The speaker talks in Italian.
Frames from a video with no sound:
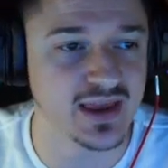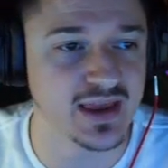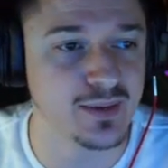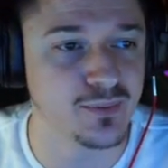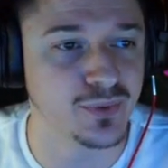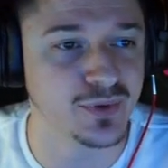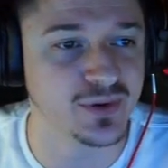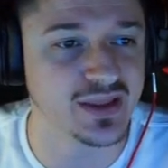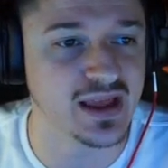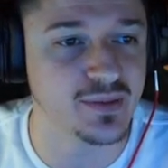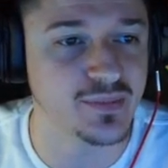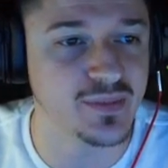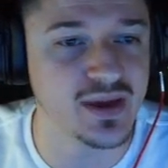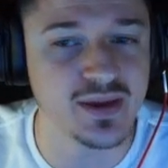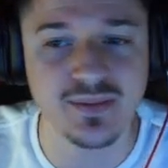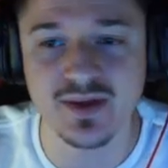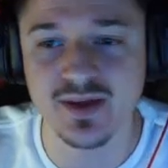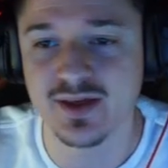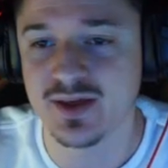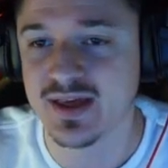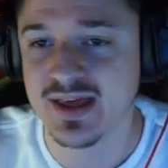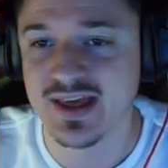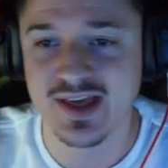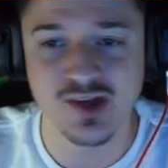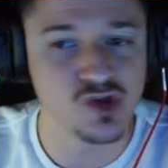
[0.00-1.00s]
tempo da
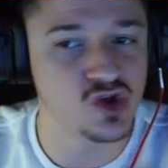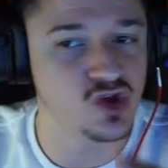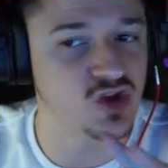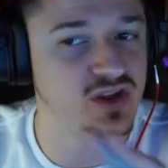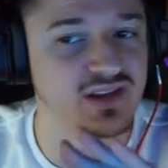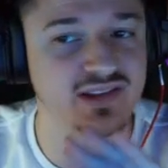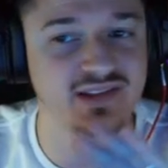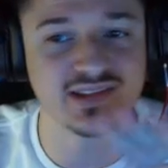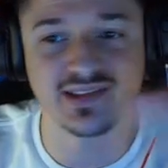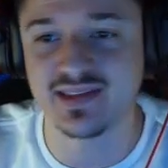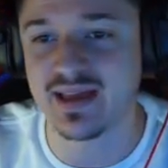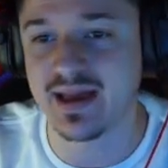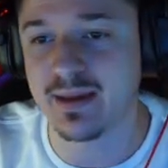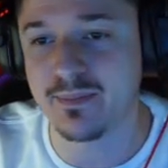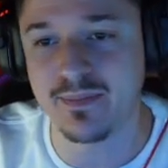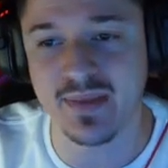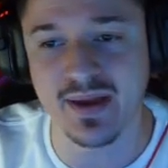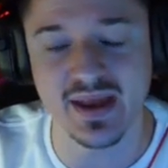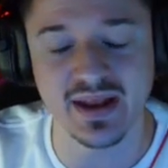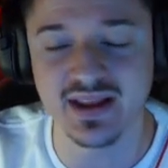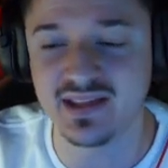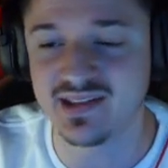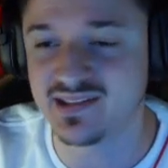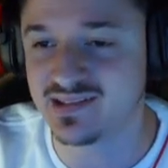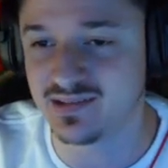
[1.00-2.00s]
Mimi, ci sta
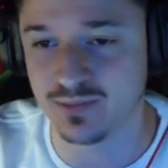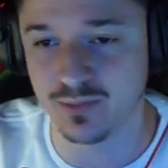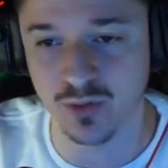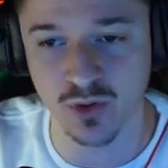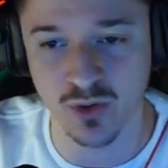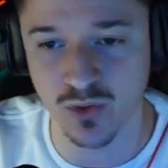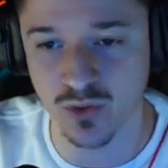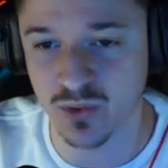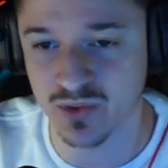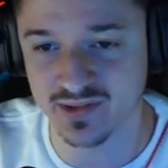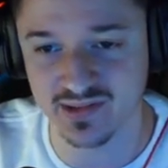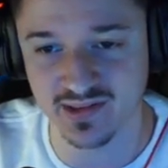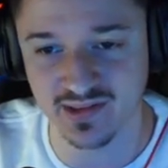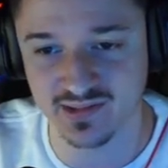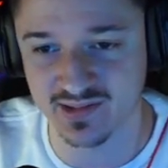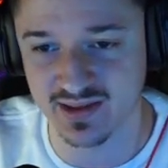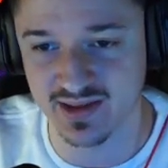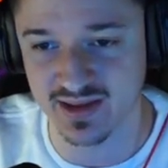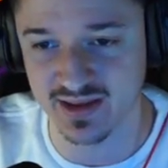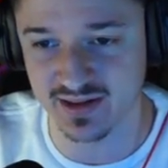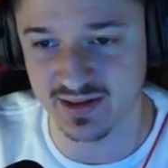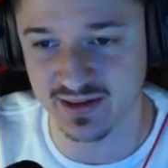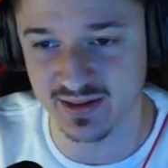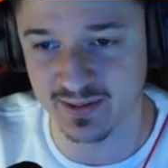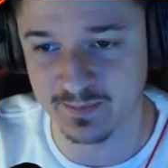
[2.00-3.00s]
benissimo con questa
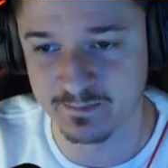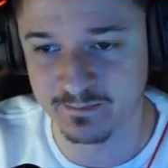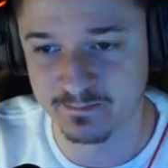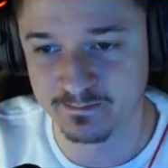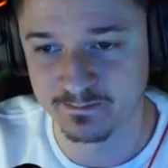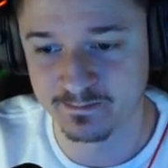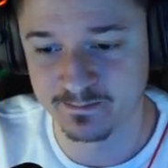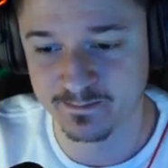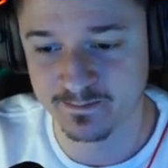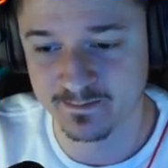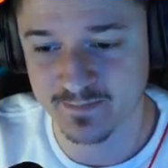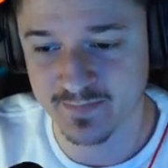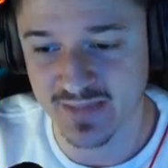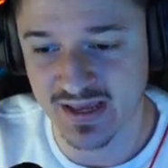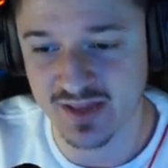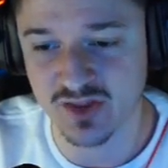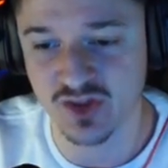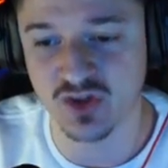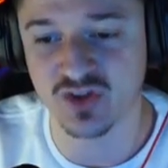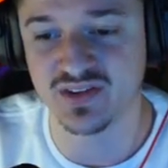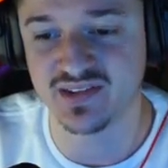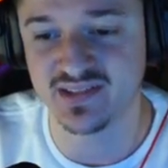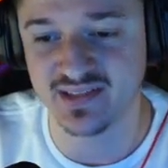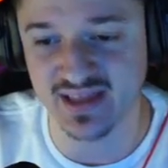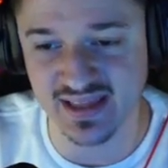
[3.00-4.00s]
skin.
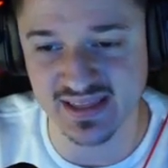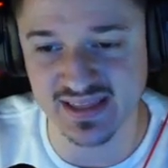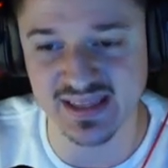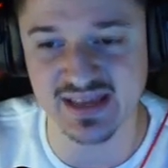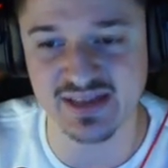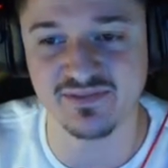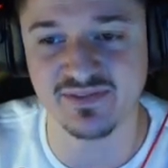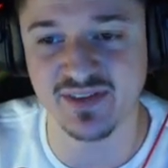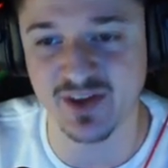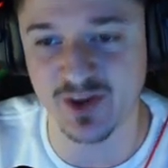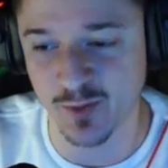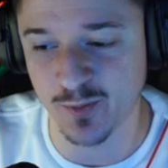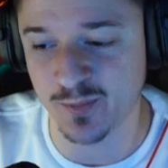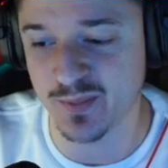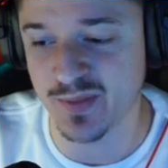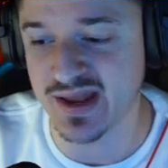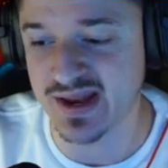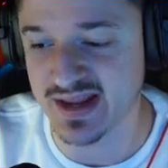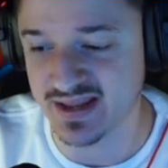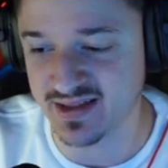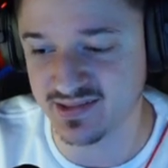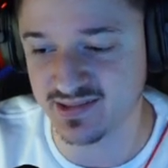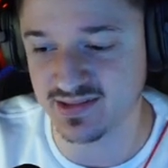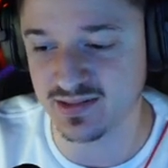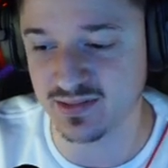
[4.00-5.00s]
Ci sta davvero
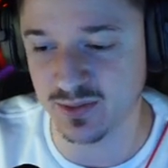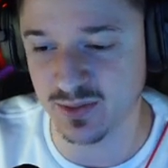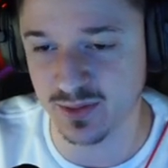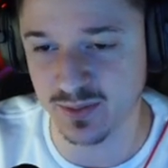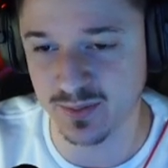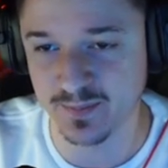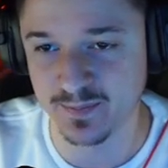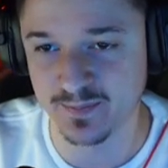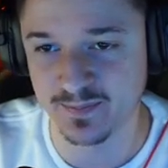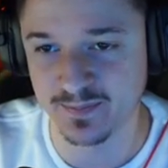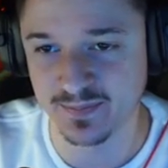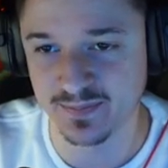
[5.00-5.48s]
benissimo.